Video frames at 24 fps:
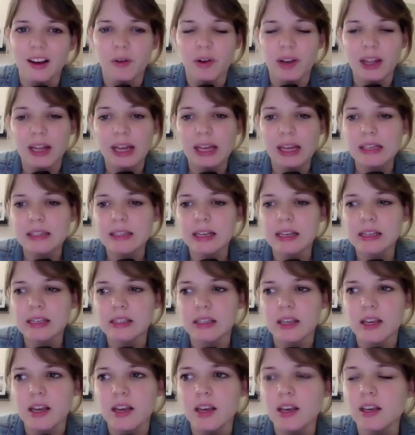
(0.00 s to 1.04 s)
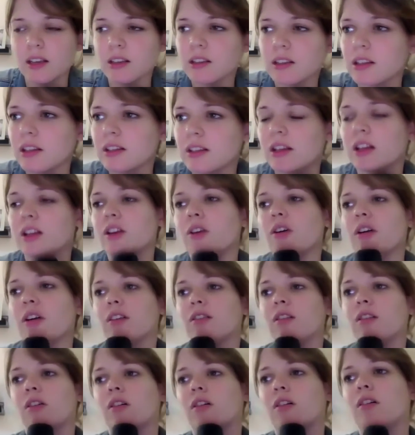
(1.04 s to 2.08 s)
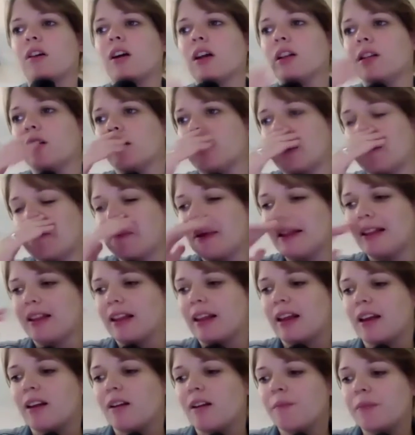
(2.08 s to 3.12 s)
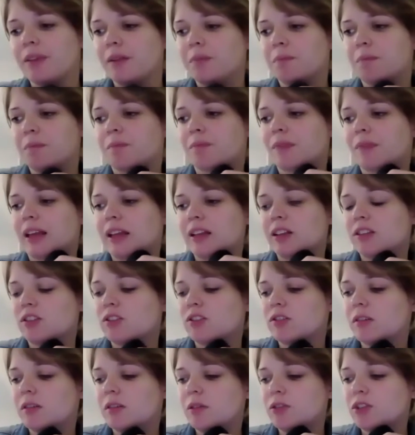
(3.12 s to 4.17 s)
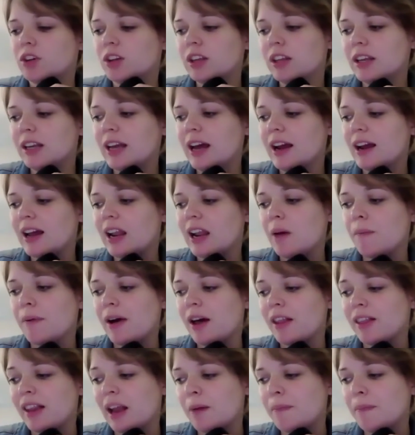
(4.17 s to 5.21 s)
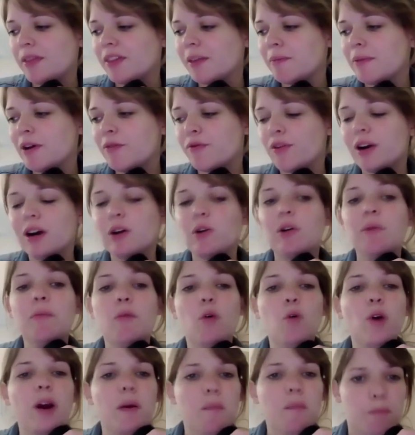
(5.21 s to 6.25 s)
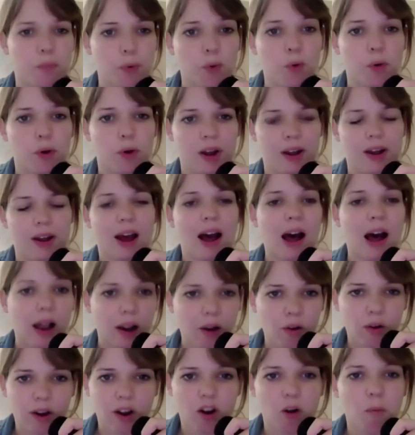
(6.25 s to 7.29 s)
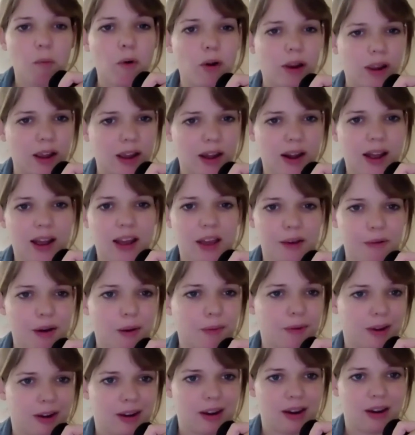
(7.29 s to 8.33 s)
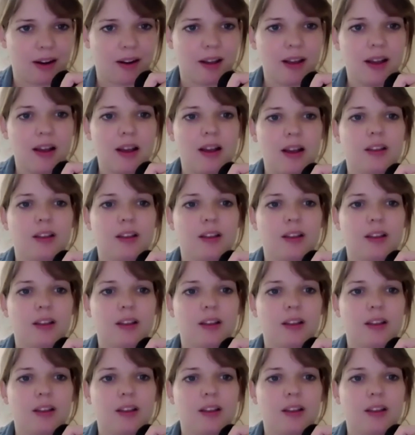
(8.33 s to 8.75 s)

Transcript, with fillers: La verdad que es así. Y sí, señores, yo creo que totalmente yo diría que la, la pandemia fue un, un, empuje a algo que como quiera iba a venir.